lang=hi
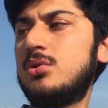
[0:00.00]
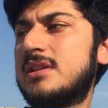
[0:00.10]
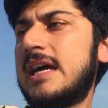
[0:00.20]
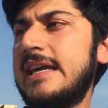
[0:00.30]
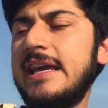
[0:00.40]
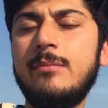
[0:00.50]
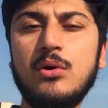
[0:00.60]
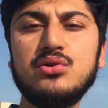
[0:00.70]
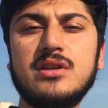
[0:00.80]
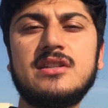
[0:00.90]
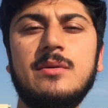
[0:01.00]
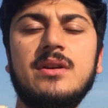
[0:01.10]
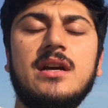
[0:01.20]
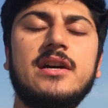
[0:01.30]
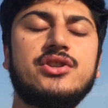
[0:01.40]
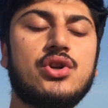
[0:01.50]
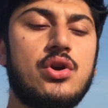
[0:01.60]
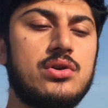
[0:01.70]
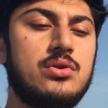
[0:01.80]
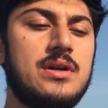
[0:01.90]
इतना ही इम्यून सिस्टम इनका
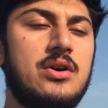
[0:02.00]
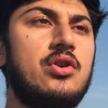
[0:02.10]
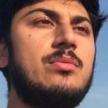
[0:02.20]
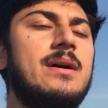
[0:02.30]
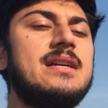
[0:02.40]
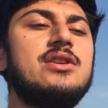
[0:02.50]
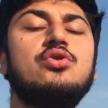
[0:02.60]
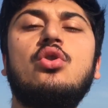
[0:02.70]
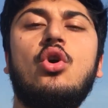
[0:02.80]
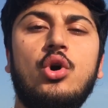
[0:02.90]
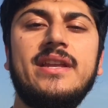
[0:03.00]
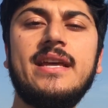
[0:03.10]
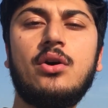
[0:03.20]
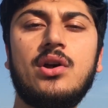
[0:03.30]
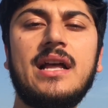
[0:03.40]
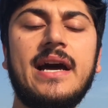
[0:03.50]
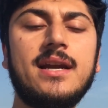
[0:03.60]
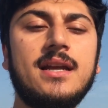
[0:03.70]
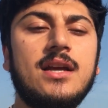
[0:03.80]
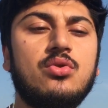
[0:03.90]
स्ट्रॉन्ग होगा और बाकी जो ऑनियन और
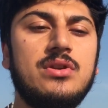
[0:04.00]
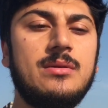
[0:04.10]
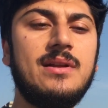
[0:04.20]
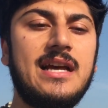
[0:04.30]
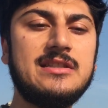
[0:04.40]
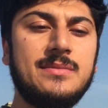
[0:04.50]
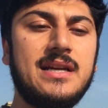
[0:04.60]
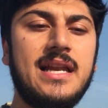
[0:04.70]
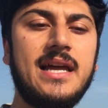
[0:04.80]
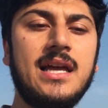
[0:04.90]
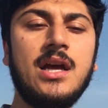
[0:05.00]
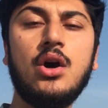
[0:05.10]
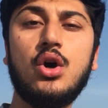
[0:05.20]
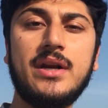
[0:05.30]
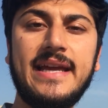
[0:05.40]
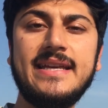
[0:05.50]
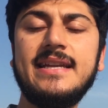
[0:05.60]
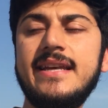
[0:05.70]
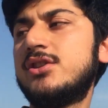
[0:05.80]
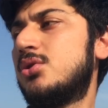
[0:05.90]
गार्लिक है तो ये भी लाजमी खिलाए और
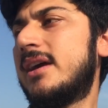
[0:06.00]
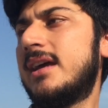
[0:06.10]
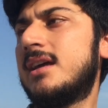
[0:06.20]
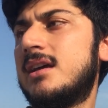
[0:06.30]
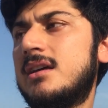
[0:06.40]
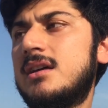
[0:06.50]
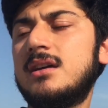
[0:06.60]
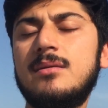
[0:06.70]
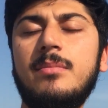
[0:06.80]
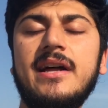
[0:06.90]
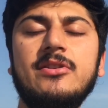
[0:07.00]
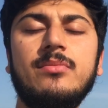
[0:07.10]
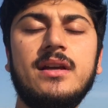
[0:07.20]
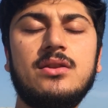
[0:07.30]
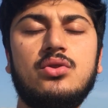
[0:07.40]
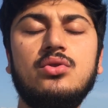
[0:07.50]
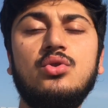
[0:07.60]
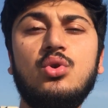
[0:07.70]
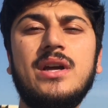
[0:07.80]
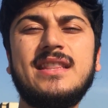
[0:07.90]
एरिनेक जो है पानी में
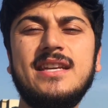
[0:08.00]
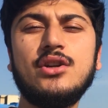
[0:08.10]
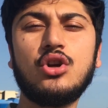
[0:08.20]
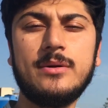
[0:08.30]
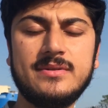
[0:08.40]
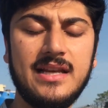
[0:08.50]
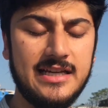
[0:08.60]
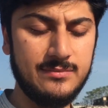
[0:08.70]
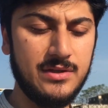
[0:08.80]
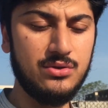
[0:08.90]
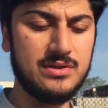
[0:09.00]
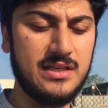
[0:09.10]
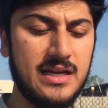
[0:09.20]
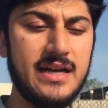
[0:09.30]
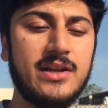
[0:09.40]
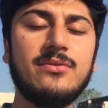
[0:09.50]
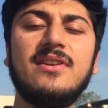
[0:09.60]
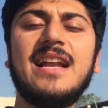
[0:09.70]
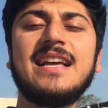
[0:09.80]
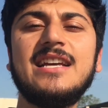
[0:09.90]
दो या तीन ड्रॉप्स लाजमी यूज़ किया करें तो
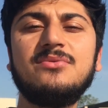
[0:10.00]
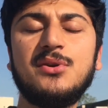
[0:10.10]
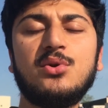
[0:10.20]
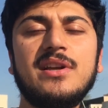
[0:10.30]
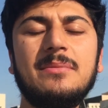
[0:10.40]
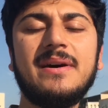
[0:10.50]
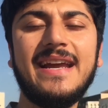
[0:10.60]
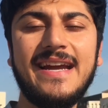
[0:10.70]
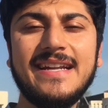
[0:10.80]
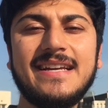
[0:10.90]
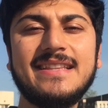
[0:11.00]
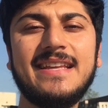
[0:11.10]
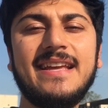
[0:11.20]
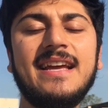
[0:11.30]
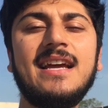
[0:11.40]
फिलहाल गाइज वीडियो को यहीं पर एंड करते हैं